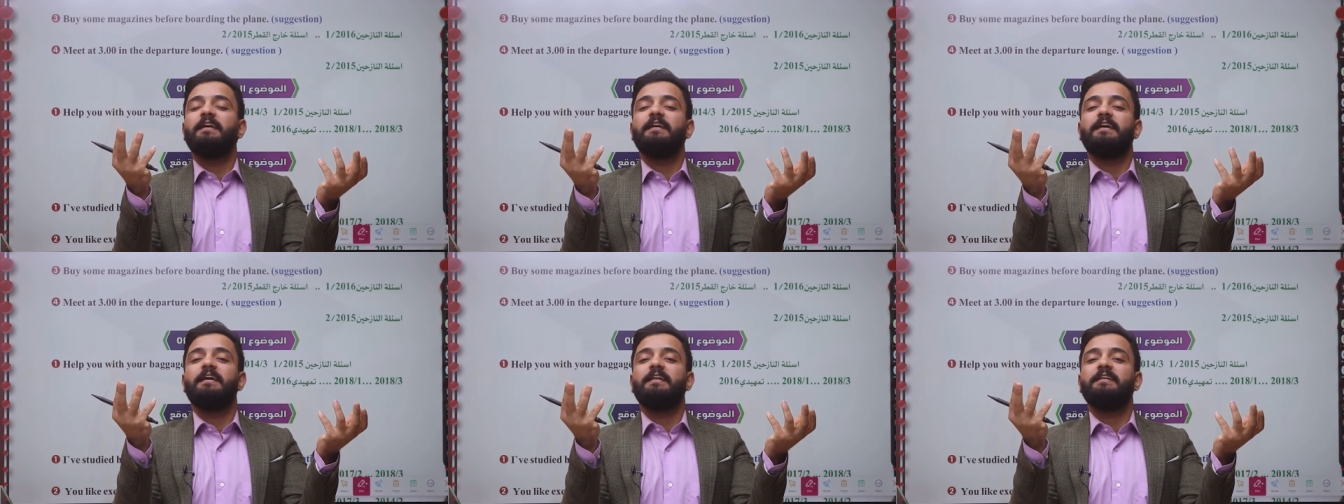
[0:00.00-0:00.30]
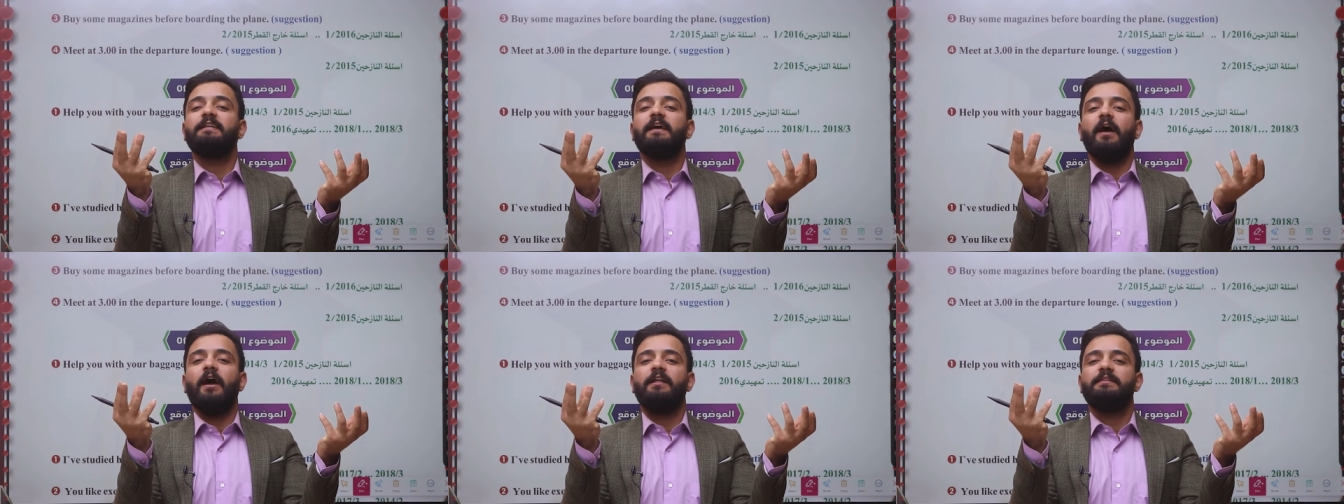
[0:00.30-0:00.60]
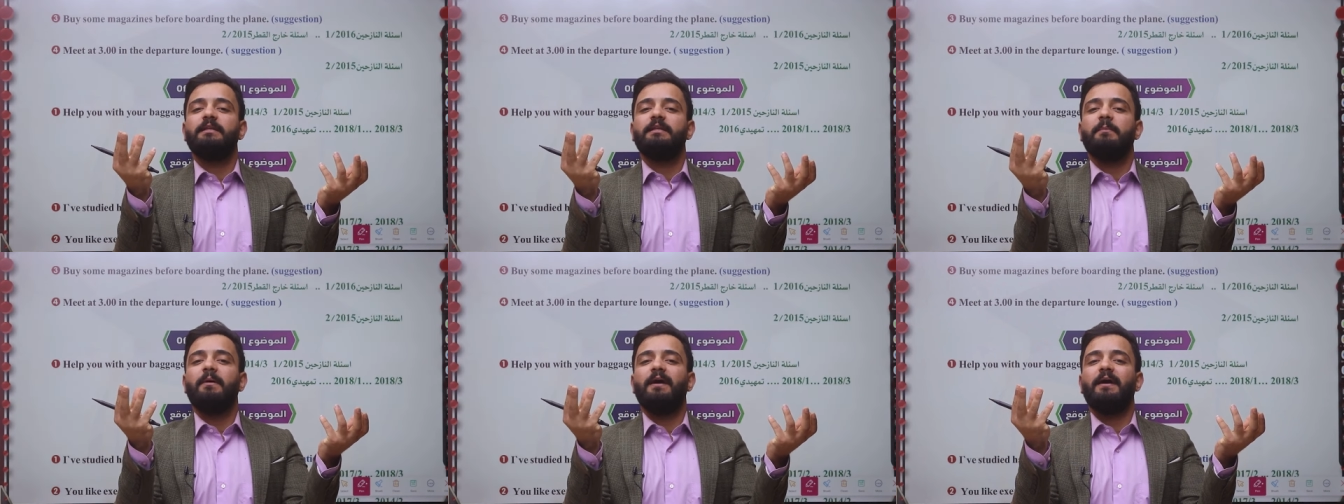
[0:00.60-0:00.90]
قلنا
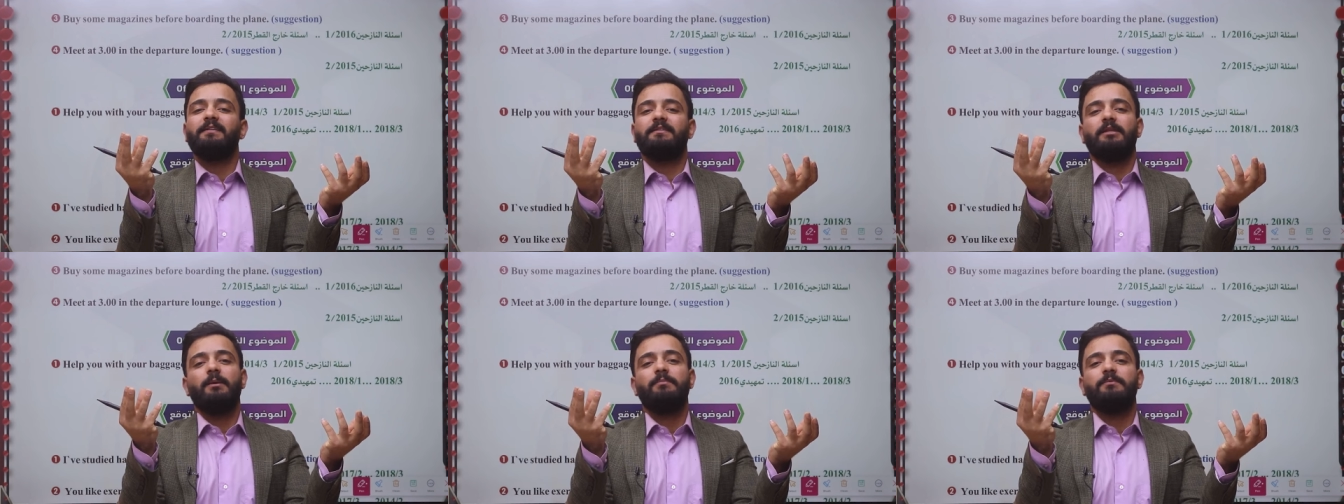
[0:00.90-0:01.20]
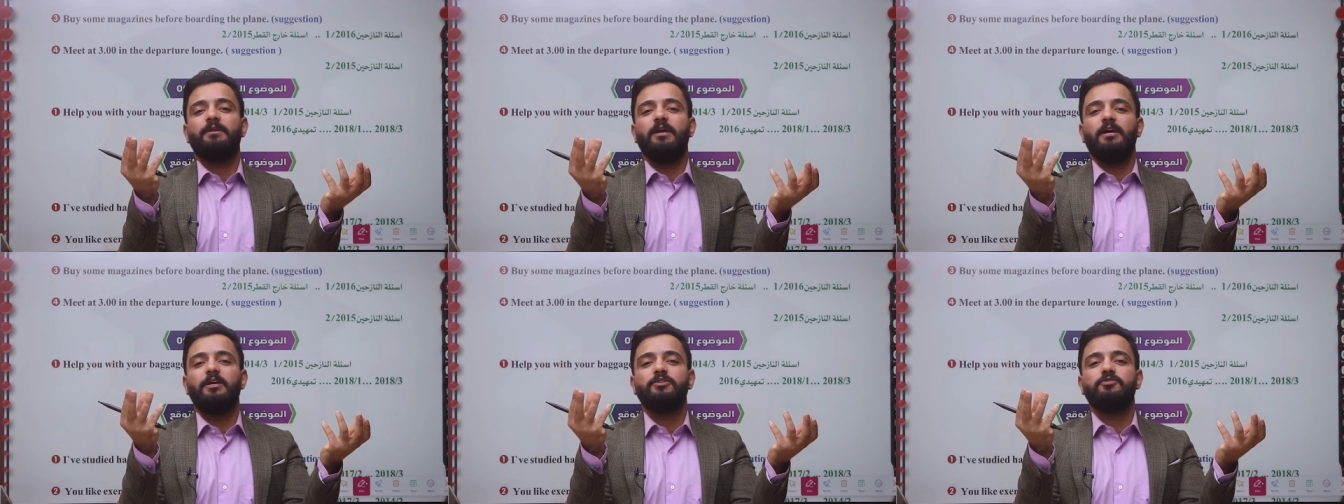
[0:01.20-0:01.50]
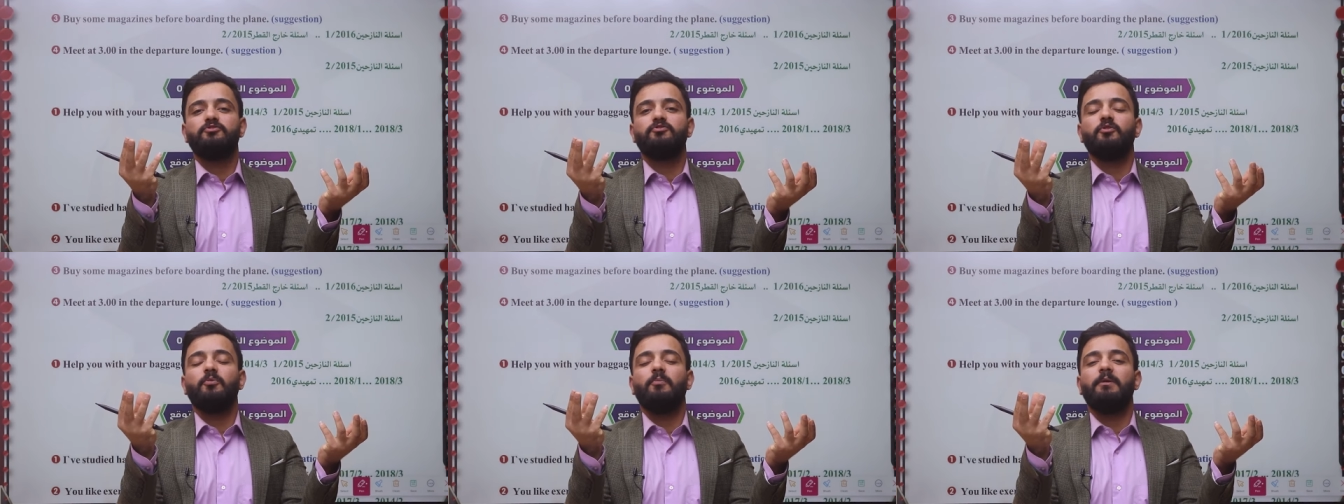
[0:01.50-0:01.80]
عندما تبدأ
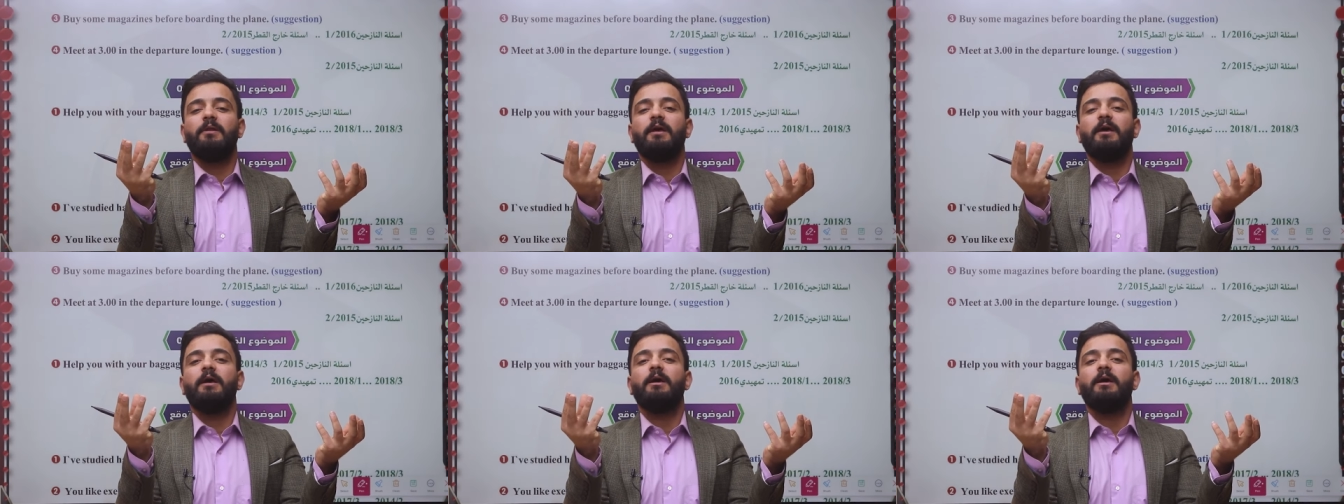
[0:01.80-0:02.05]
الجملة